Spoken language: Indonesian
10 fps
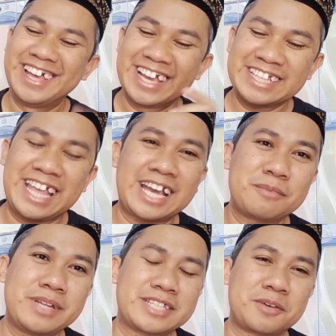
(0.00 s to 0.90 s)
kita
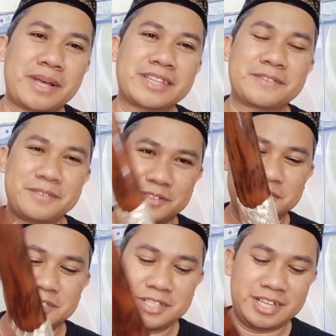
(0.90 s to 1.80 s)
akan melihat cepat
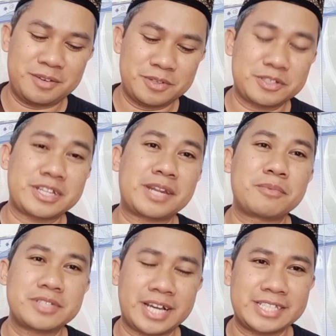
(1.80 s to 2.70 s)
wujud dari
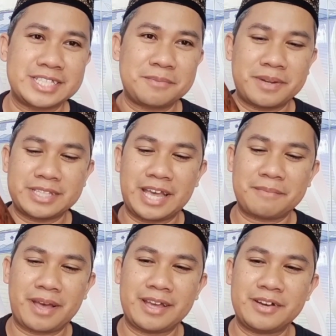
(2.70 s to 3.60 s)
pusakanya seperti
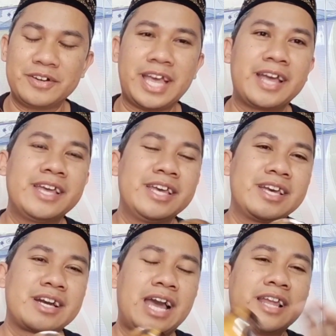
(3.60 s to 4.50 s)
apa oh ya
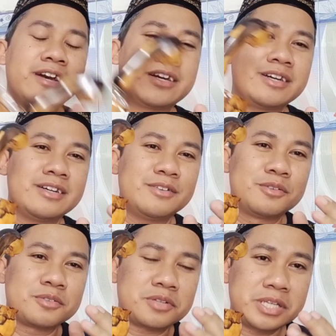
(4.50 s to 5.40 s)
kalau
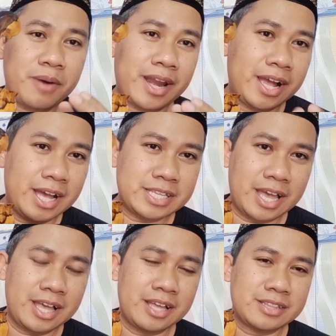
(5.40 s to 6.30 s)
untuk
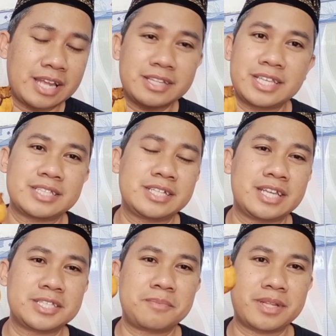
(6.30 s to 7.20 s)
diwarangkannya tadinya tidak
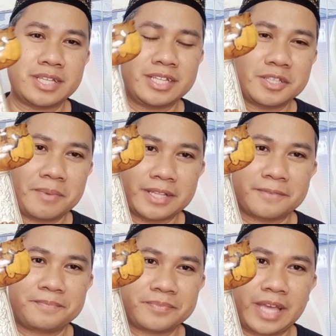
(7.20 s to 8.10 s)
seperti ini sobat
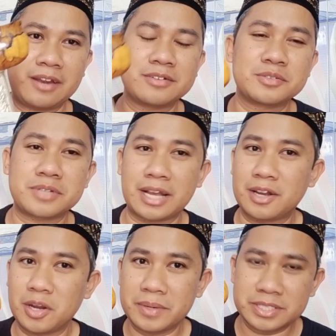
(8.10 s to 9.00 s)
kalau sudah
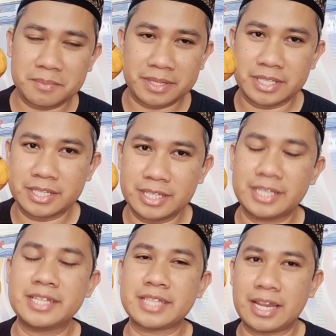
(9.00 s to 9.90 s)
glowing seperti ini
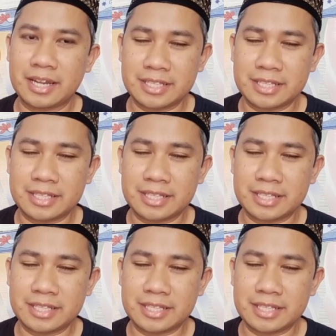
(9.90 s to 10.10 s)
ini tandanya